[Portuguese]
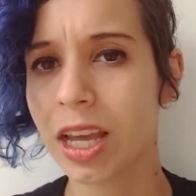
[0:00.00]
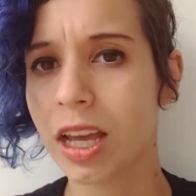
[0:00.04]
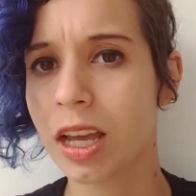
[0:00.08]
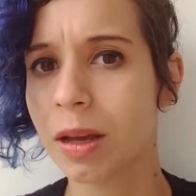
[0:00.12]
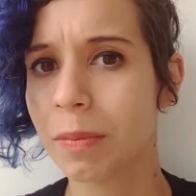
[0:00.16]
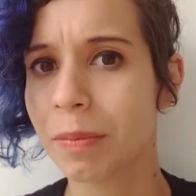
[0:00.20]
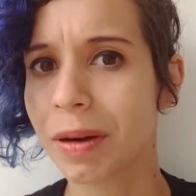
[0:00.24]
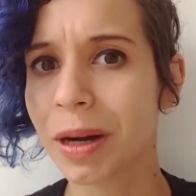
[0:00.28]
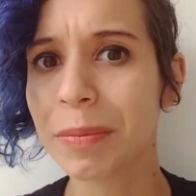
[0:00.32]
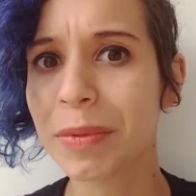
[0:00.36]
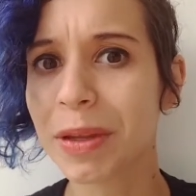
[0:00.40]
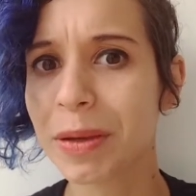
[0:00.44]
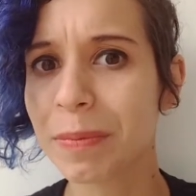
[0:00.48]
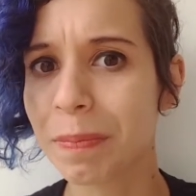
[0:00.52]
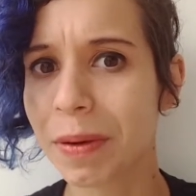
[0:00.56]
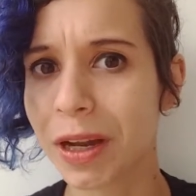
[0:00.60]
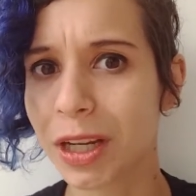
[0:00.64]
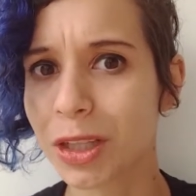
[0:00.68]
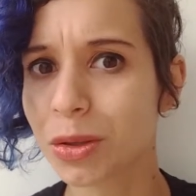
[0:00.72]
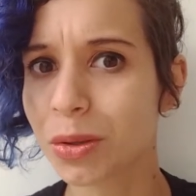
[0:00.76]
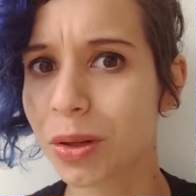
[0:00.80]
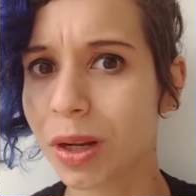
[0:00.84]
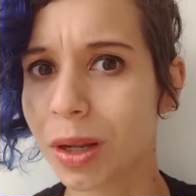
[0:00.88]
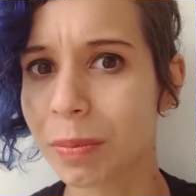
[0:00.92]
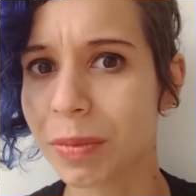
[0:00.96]
Para mim,
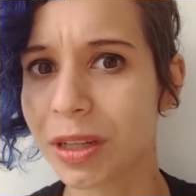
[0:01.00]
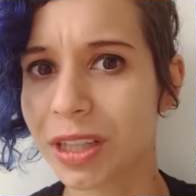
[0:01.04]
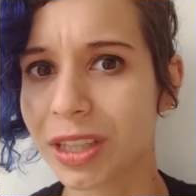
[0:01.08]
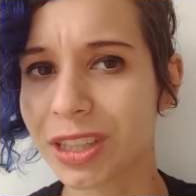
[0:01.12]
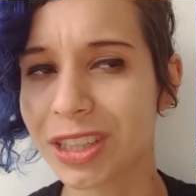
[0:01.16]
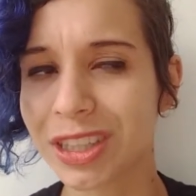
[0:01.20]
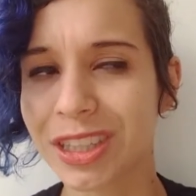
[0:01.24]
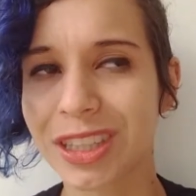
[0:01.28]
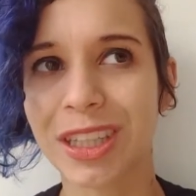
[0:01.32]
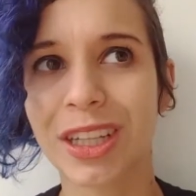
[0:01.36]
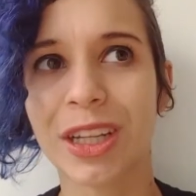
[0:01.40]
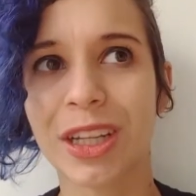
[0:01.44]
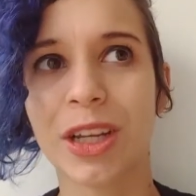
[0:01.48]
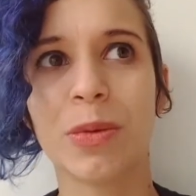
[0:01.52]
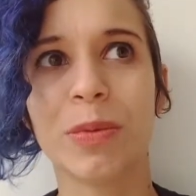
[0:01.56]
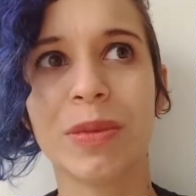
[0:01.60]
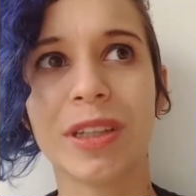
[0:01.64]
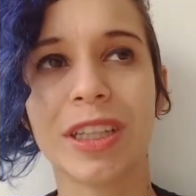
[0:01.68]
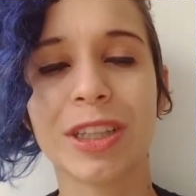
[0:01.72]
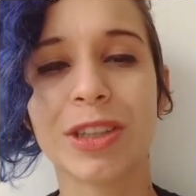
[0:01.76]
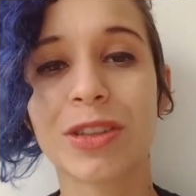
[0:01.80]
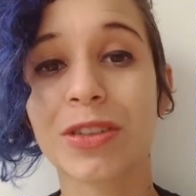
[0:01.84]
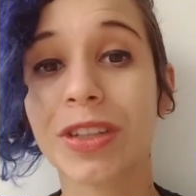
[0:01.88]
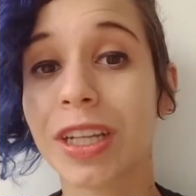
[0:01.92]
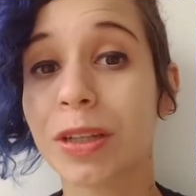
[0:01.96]
particularmente, eu me
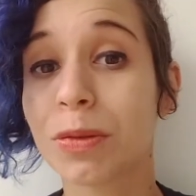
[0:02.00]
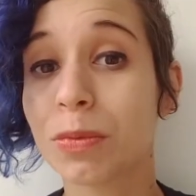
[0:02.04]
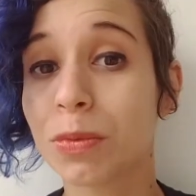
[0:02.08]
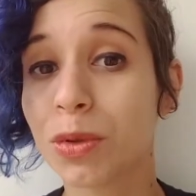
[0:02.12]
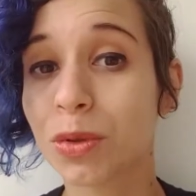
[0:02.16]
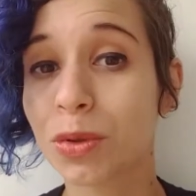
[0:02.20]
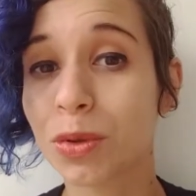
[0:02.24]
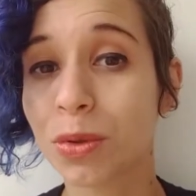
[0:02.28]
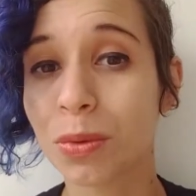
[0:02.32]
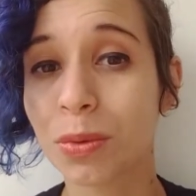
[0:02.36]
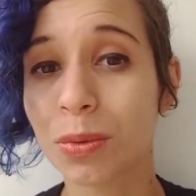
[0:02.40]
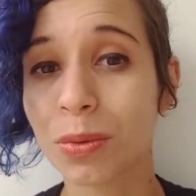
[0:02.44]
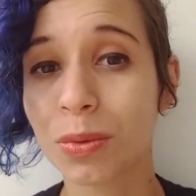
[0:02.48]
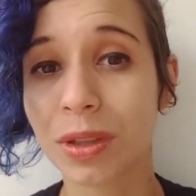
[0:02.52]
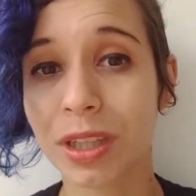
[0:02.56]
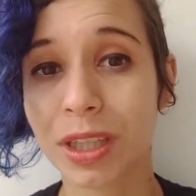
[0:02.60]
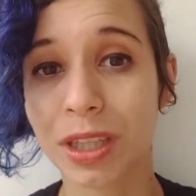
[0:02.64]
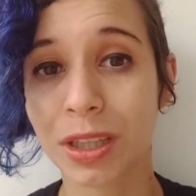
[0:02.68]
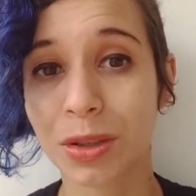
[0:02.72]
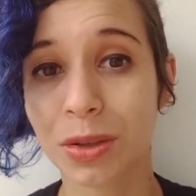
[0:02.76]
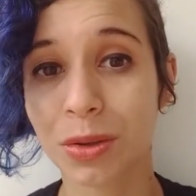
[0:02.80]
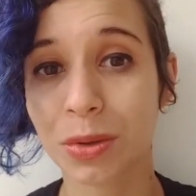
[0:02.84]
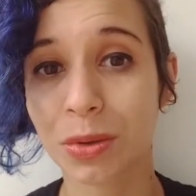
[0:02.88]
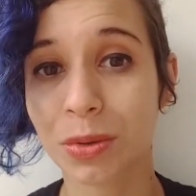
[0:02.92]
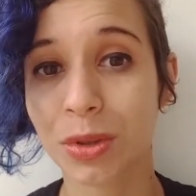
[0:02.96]
identifiquei muito com um
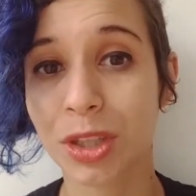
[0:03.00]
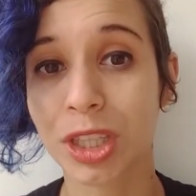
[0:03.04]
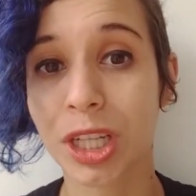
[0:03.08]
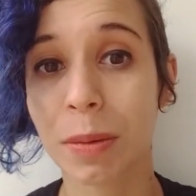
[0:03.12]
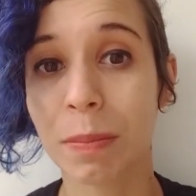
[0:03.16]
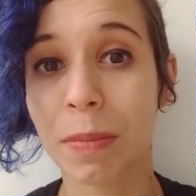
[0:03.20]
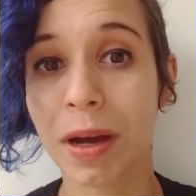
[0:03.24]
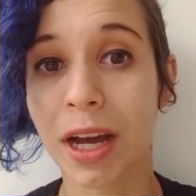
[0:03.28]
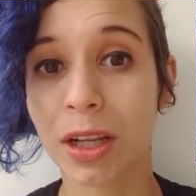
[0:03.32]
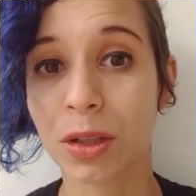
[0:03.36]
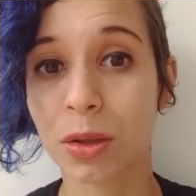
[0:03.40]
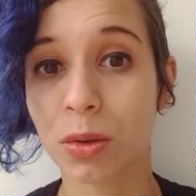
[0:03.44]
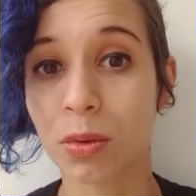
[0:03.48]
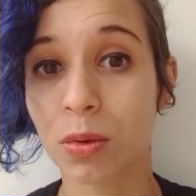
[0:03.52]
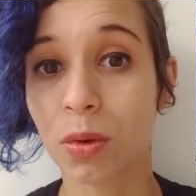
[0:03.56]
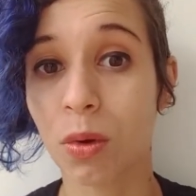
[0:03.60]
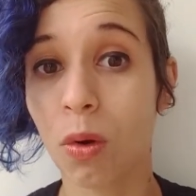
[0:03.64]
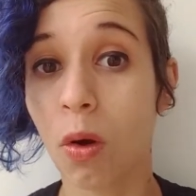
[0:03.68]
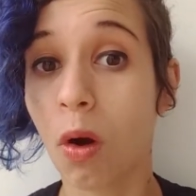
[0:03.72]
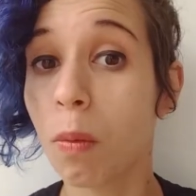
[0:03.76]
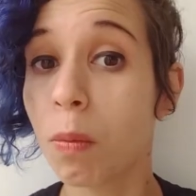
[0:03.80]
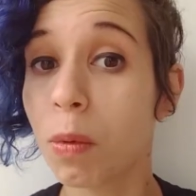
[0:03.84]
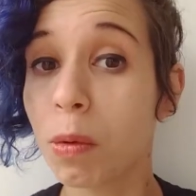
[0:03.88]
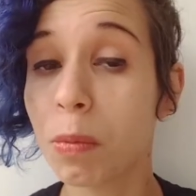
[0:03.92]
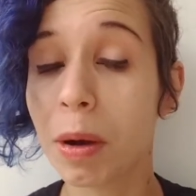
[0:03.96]
texto chamado
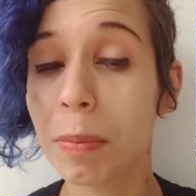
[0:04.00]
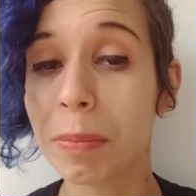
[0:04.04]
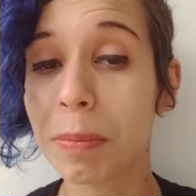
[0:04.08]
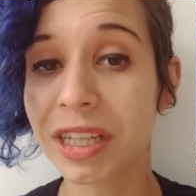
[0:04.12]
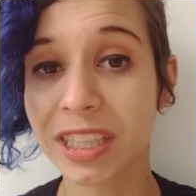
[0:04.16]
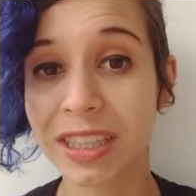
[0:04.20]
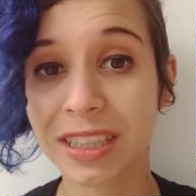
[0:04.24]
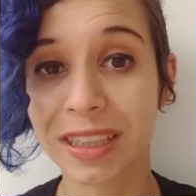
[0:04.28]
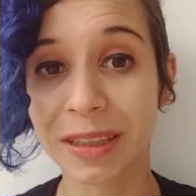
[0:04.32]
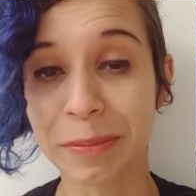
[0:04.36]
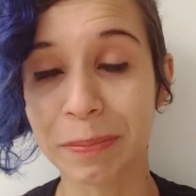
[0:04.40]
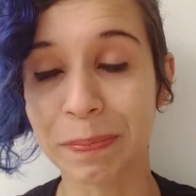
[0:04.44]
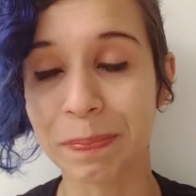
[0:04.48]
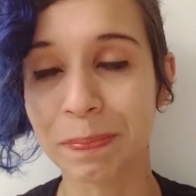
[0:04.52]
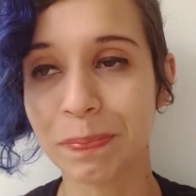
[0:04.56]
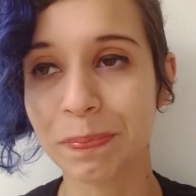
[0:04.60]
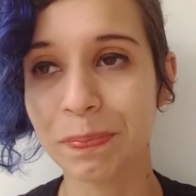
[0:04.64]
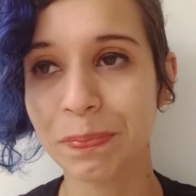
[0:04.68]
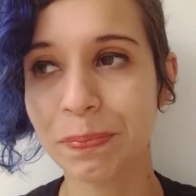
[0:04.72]
Como uma Maçã,